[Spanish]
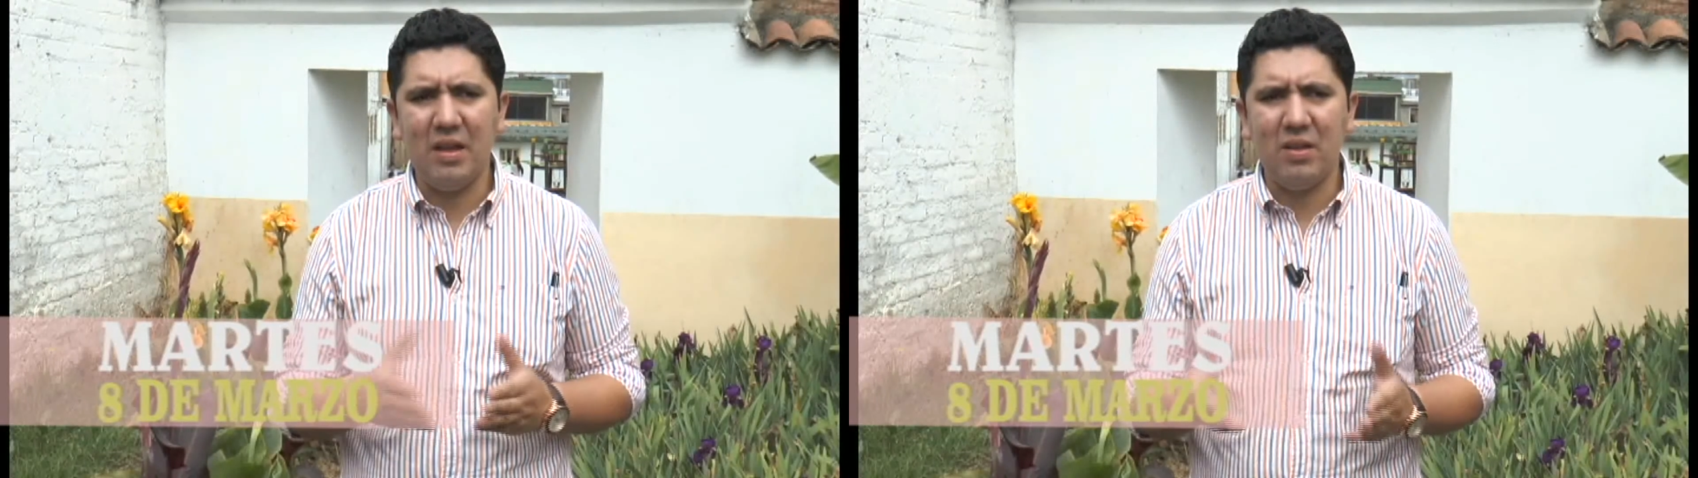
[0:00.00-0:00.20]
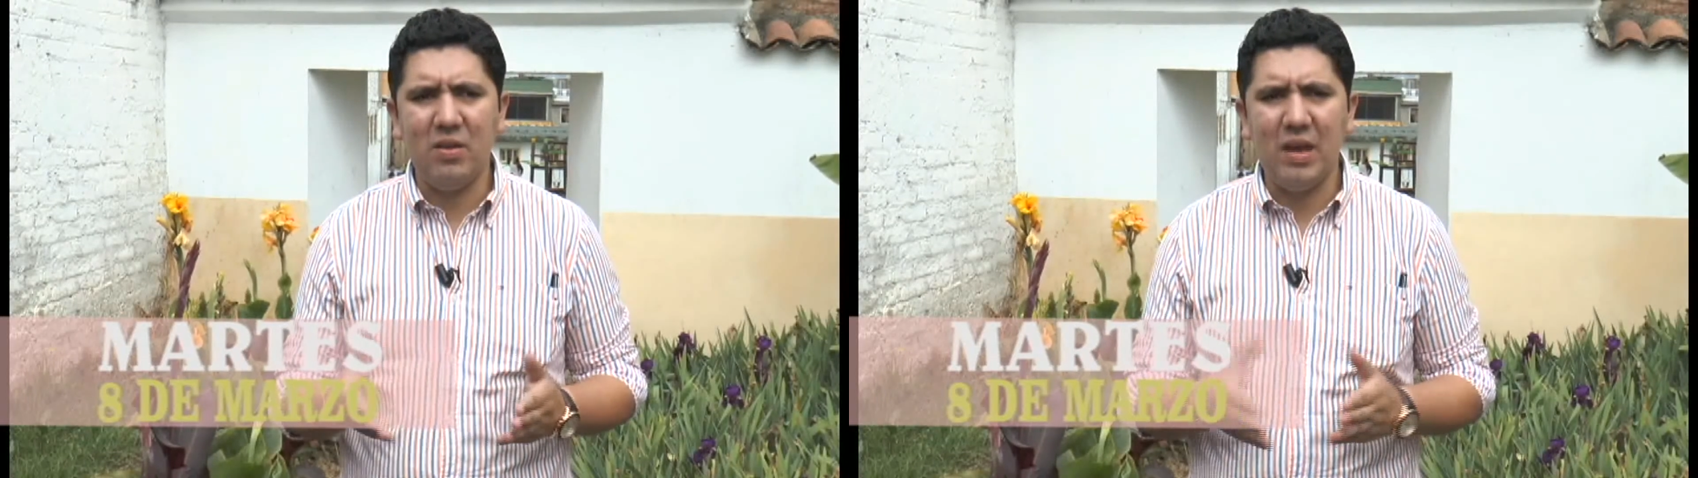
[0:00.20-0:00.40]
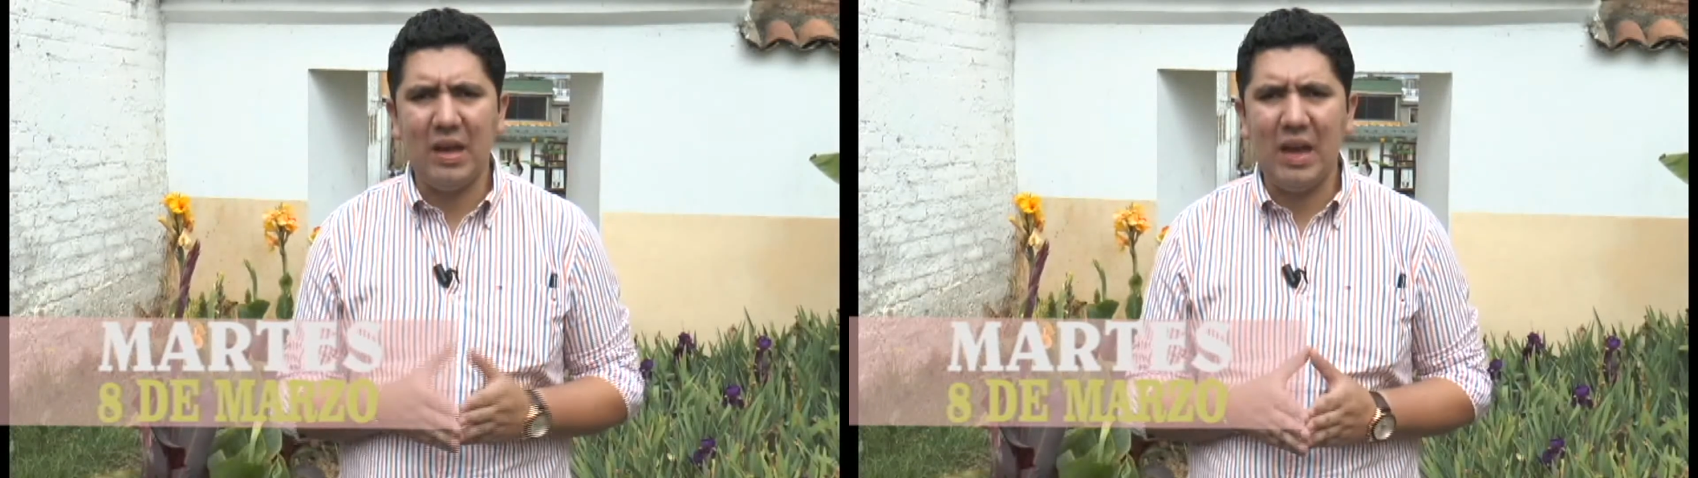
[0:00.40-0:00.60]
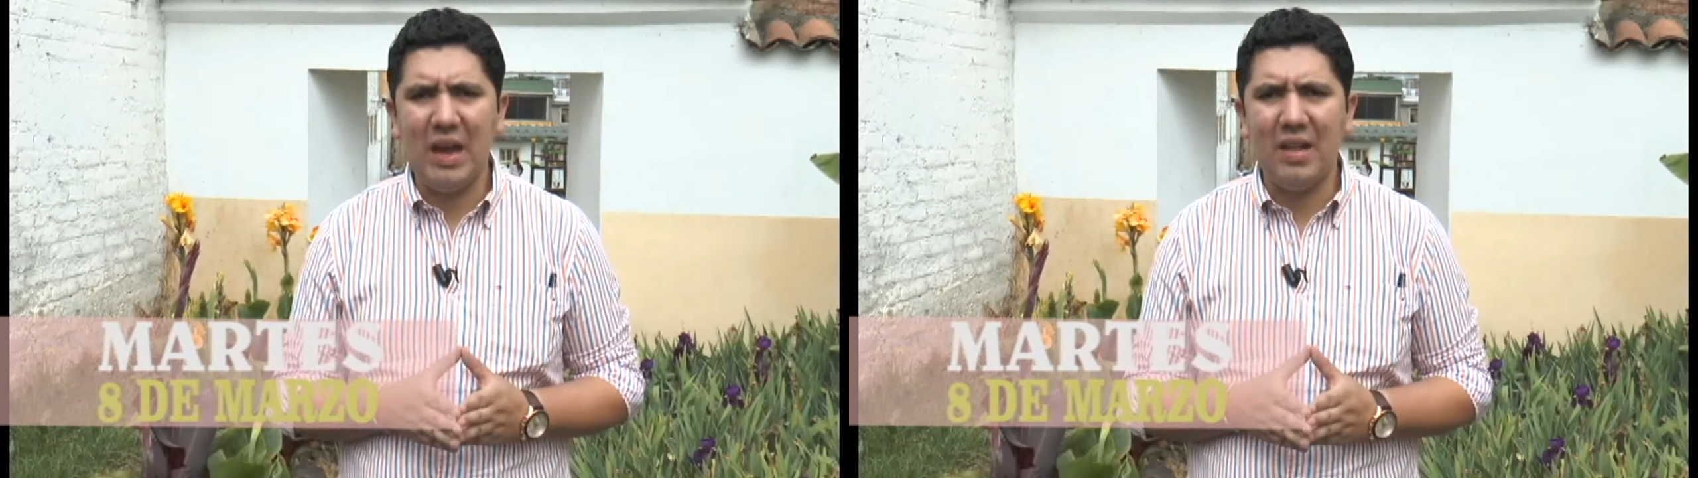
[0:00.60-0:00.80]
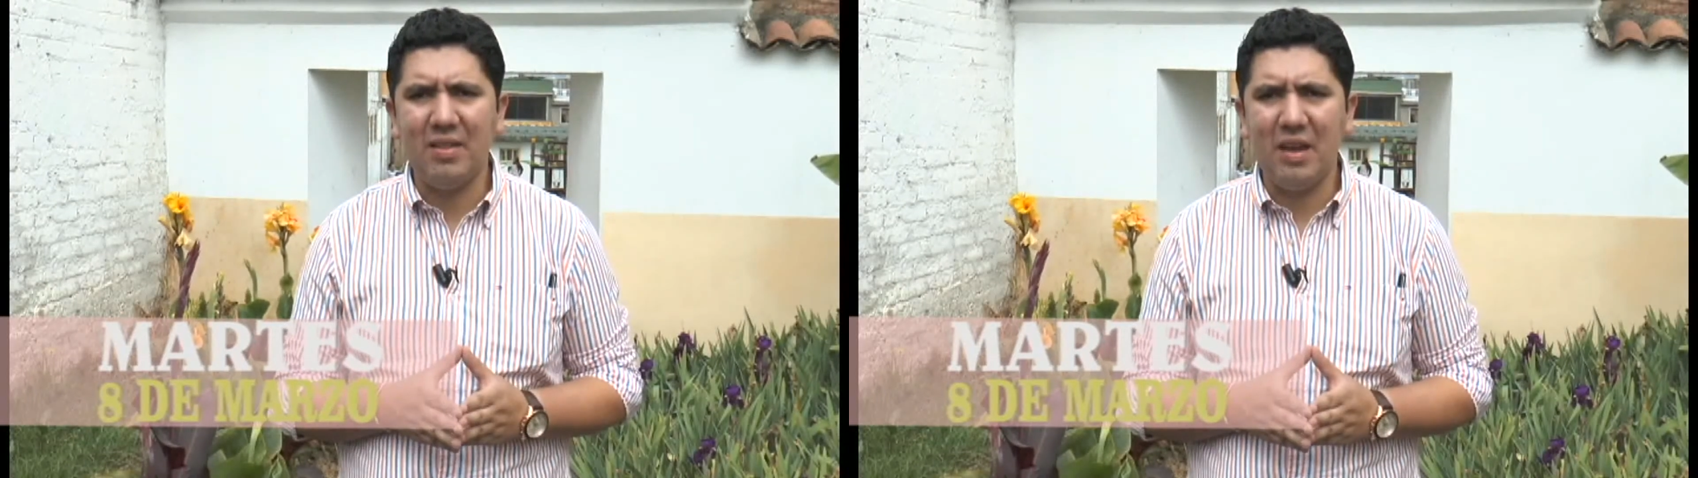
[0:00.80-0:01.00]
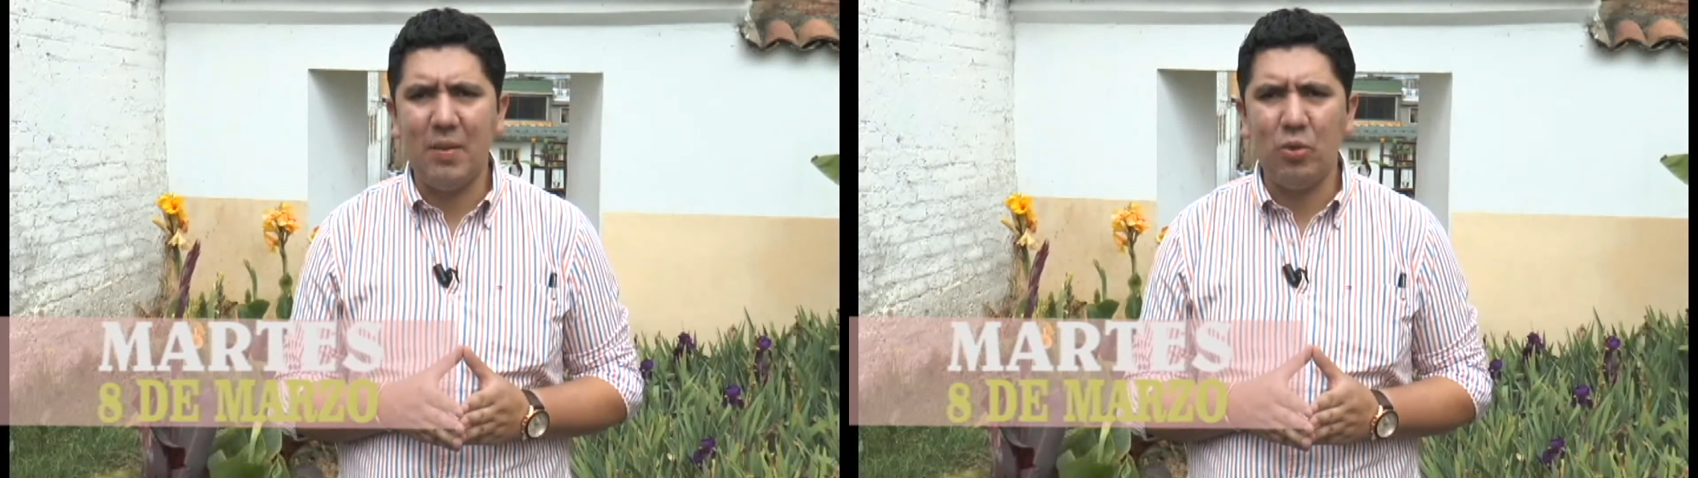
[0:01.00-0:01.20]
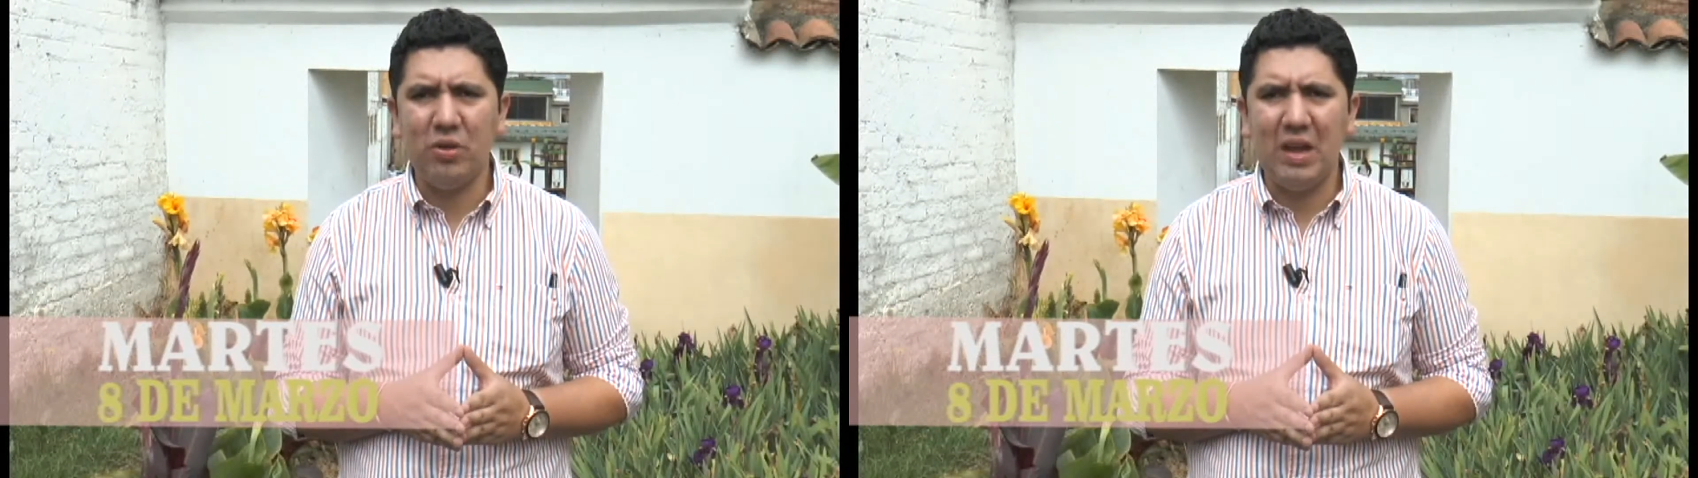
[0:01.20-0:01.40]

actividad que adelantaremos